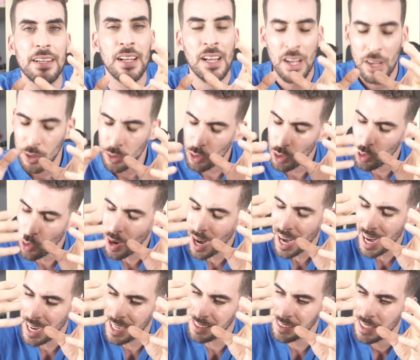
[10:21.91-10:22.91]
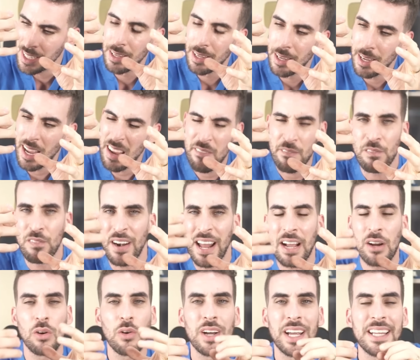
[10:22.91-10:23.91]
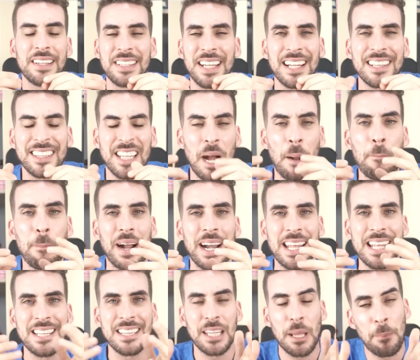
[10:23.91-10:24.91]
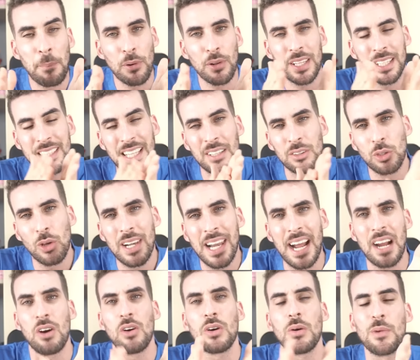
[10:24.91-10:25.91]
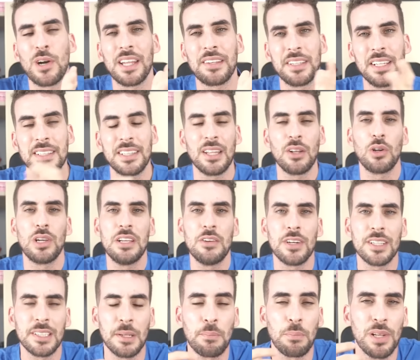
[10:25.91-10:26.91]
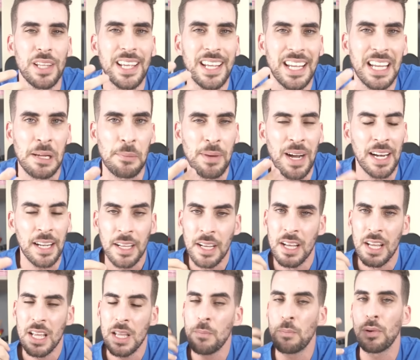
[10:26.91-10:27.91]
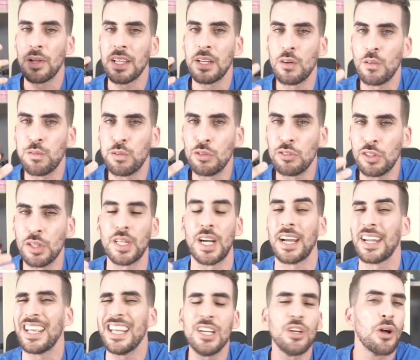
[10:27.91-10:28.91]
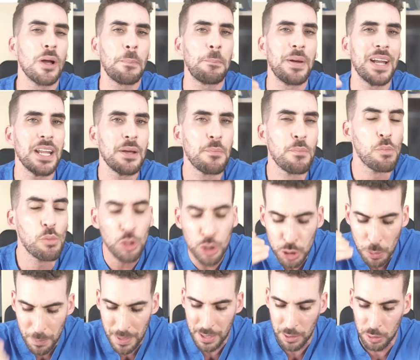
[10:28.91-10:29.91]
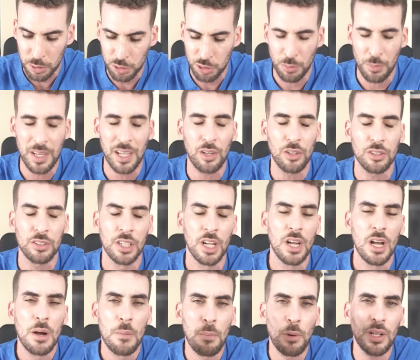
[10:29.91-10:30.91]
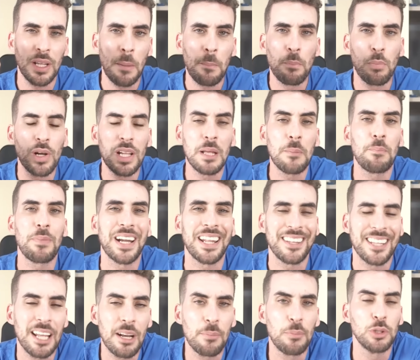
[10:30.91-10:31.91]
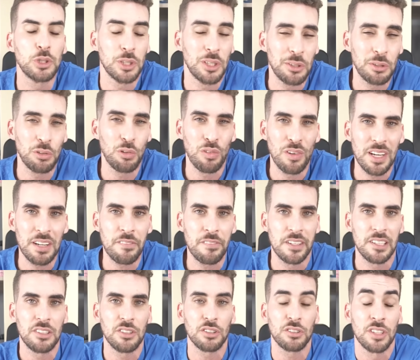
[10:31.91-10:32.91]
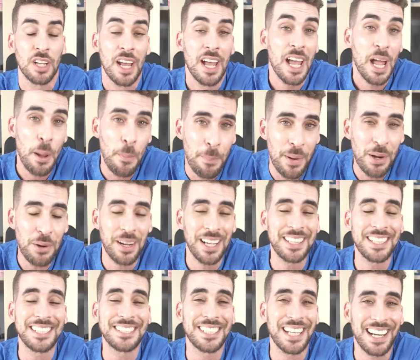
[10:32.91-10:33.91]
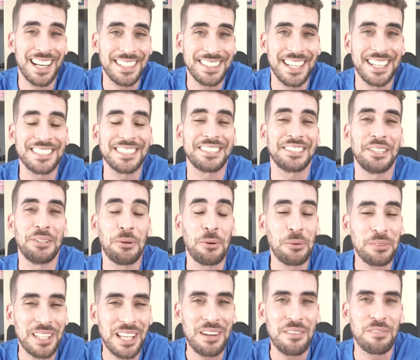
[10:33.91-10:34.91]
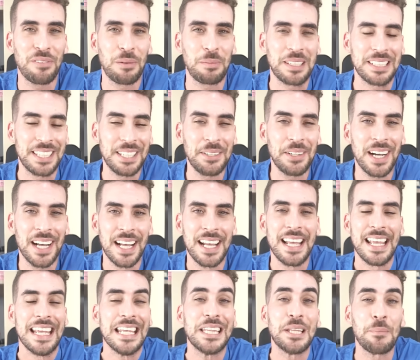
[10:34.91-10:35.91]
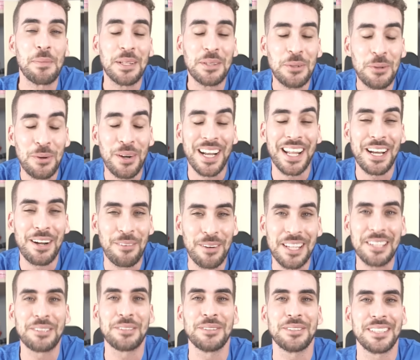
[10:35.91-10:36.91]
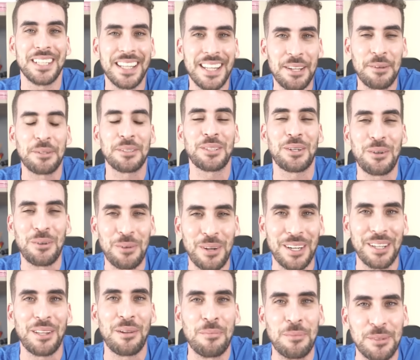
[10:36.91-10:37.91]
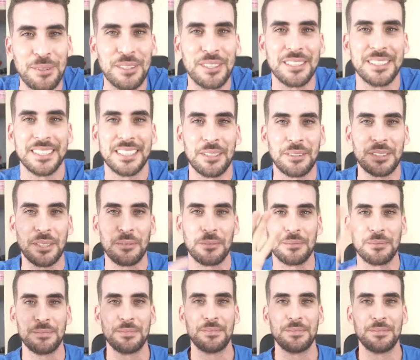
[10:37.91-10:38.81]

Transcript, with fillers: No los hagas en frascos que sean transparentes porque tanto el ajo como el aceite de oliva se pueden quemar y pueden no funcionar y no esperes mucho para consumirlos porque puede perder muchos de sus beneficios. Espero que esta charla te haya sido útil e informativa y te mando un gran abrazo desde nuestro lugar del mundo. Chao, chao.